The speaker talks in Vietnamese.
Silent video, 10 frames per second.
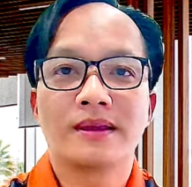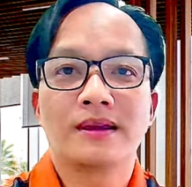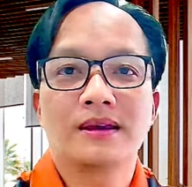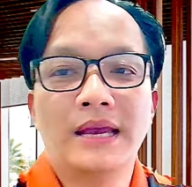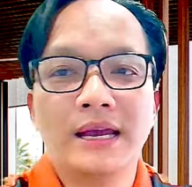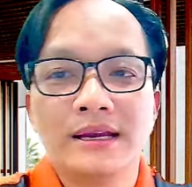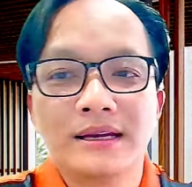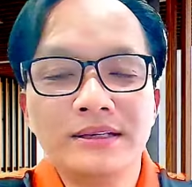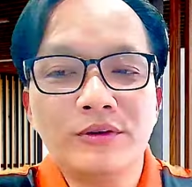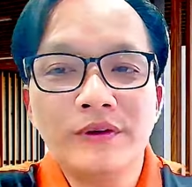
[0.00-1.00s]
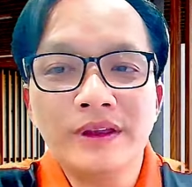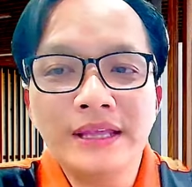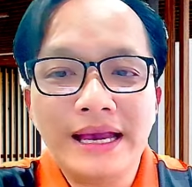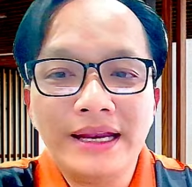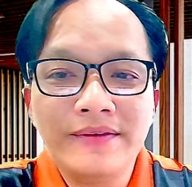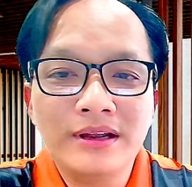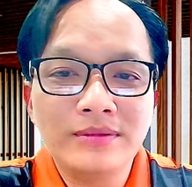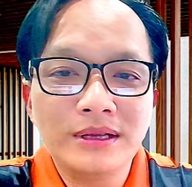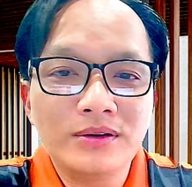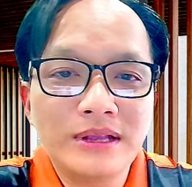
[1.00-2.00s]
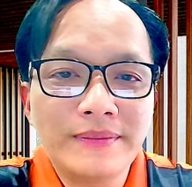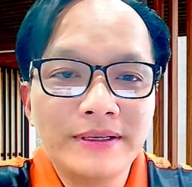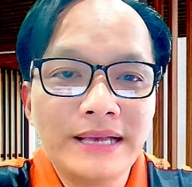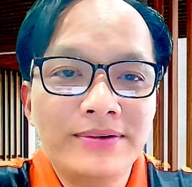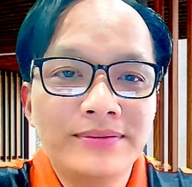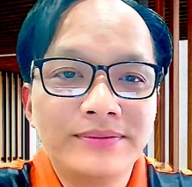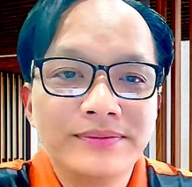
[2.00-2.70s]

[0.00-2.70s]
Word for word: Dạ, kính chào quý vị khán giả đến với kênh thông tin của Thám Tử Cao.